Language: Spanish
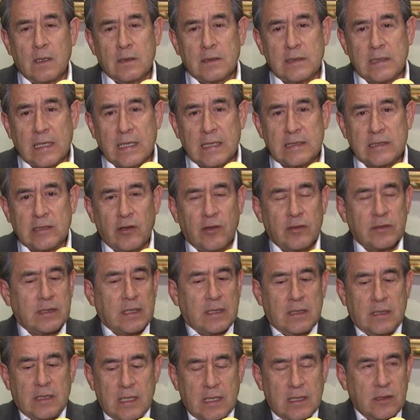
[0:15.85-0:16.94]
Se han estado
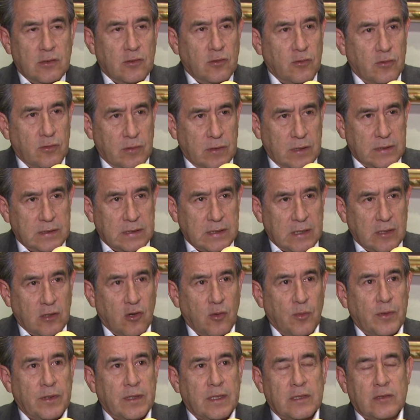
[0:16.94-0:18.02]
atendiendo estas
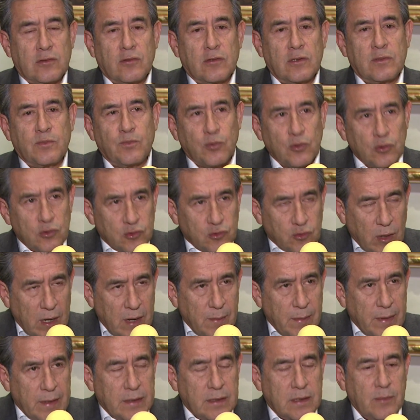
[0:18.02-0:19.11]
recomendaciones
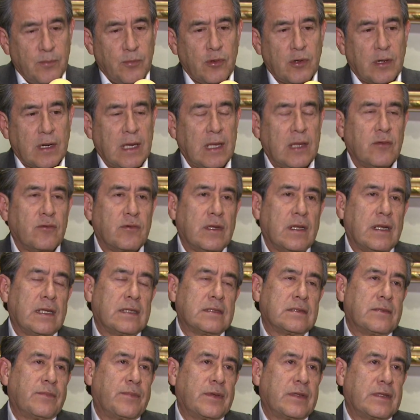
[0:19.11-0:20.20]
puntualmente por cada una de
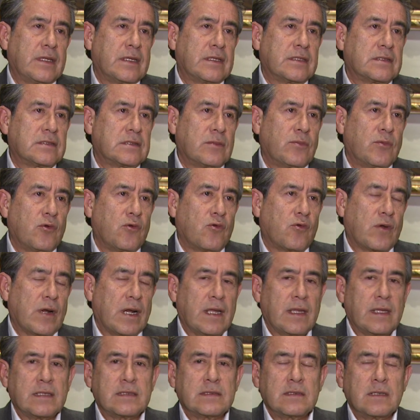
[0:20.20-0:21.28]
las dependencias
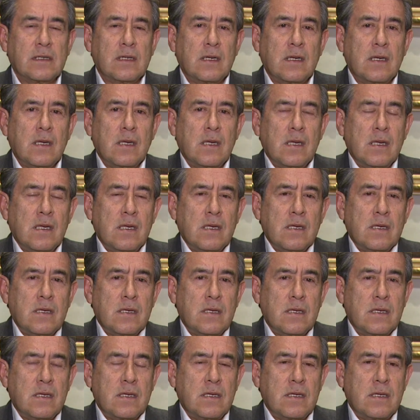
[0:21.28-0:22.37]
involucradas
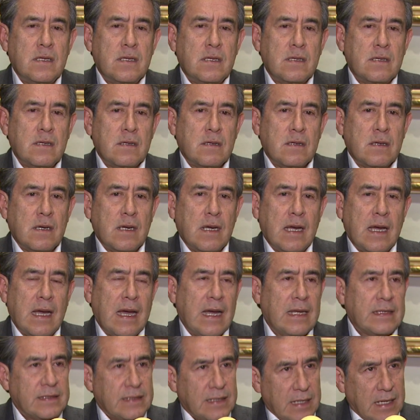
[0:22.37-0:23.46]
y
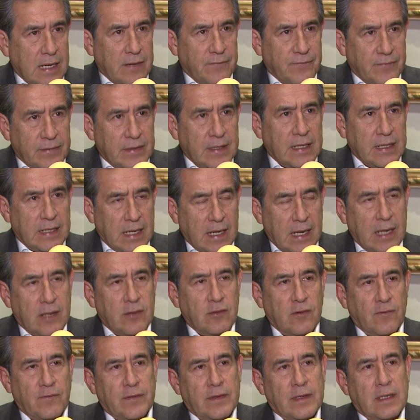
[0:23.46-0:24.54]
al final del
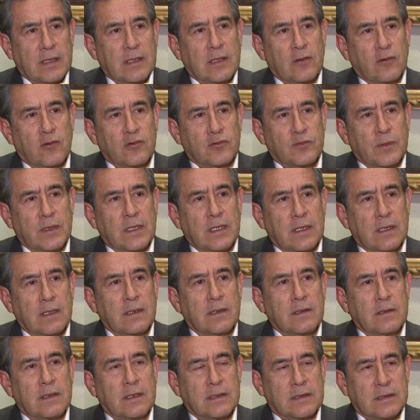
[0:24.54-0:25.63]
año, al final de
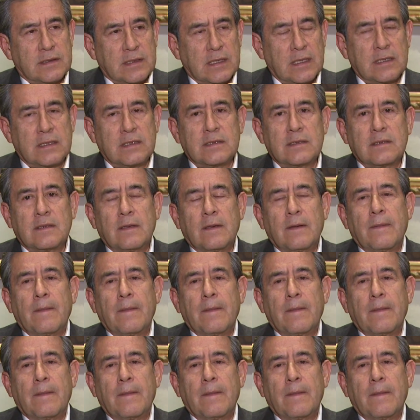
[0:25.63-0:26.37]
2016,